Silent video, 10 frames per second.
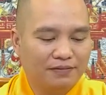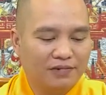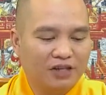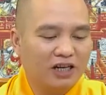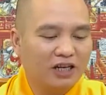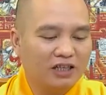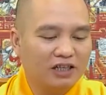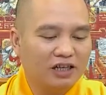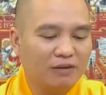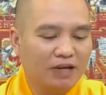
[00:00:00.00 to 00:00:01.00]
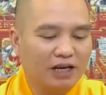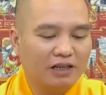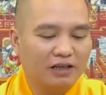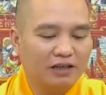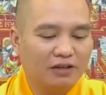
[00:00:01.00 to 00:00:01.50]
cho nên cái trường hợp này
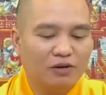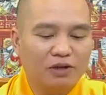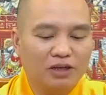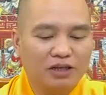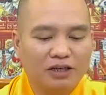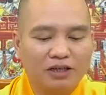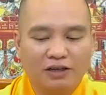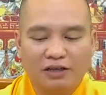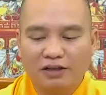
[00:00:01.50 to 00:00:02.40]
thì thôi thì